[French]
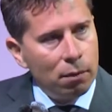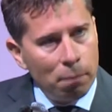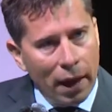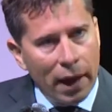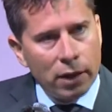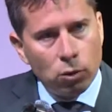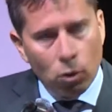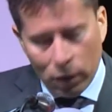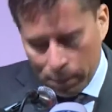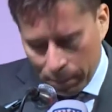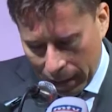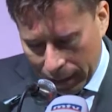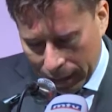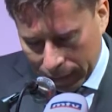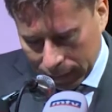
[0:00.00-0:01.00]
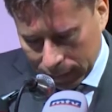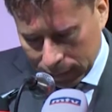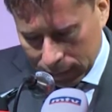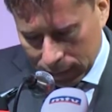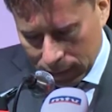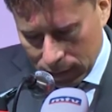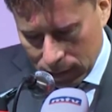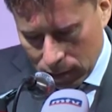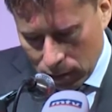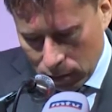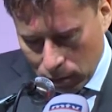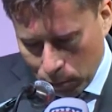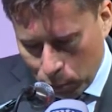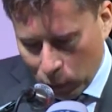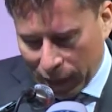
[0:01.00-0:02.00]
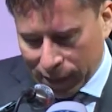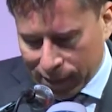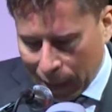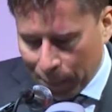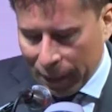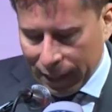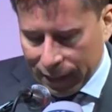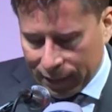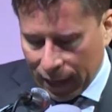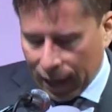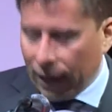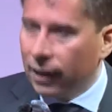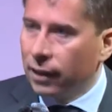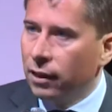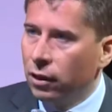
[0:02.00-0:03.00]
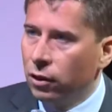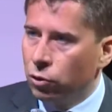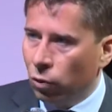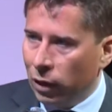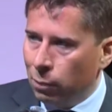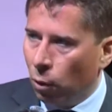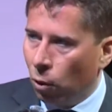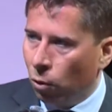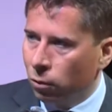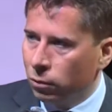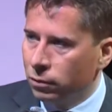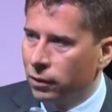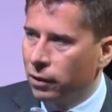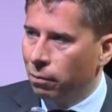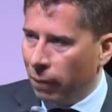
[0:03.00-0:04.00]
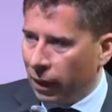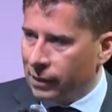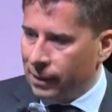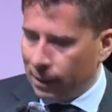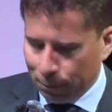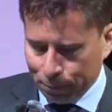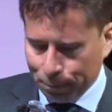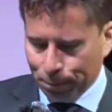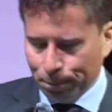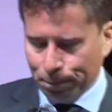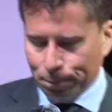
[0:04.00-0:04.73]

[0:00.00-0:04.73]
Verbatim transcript: main dans la main, pour la stabilité du Liban. Merci.